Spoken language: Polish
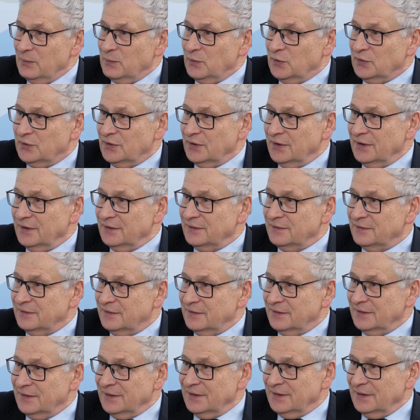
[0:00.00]
Bo to
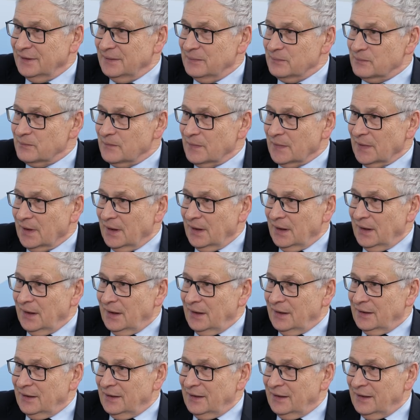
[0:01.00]
jest.
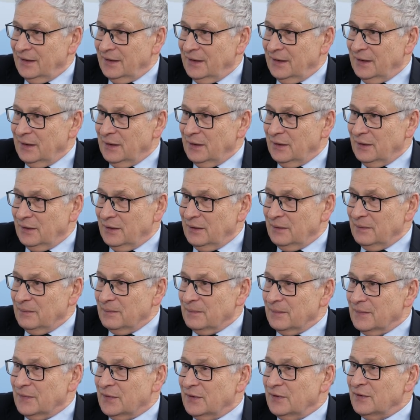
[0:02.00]
E, mm, to jest
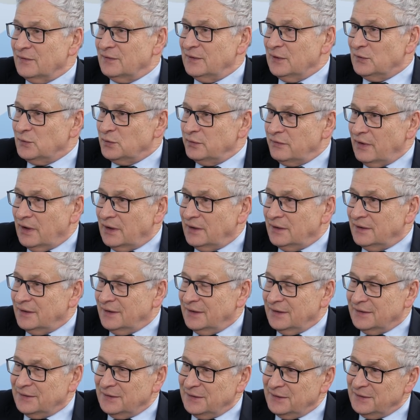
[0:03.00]
naturalne, tak. To jest
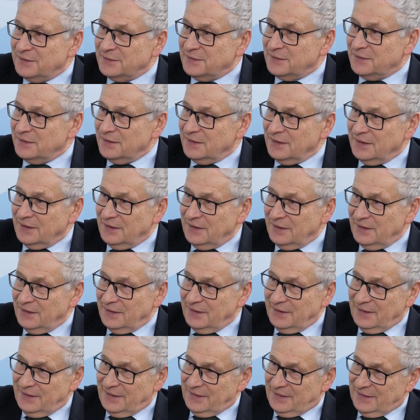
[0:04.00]
naturalne, to tak. jest. Mhm. E,
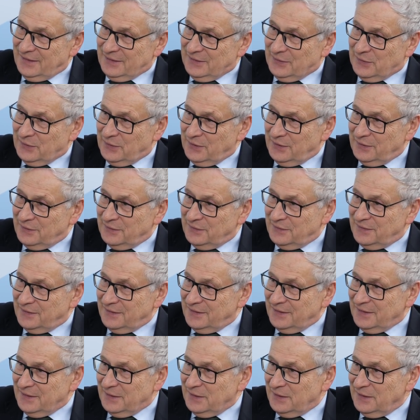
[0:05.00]
to jest...
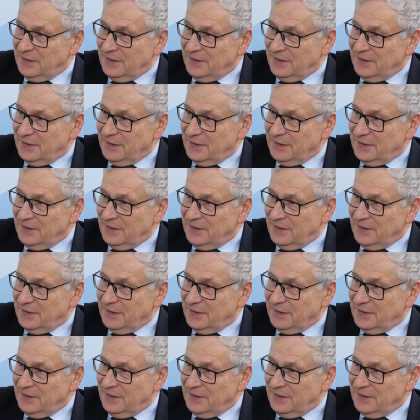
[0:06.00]
E,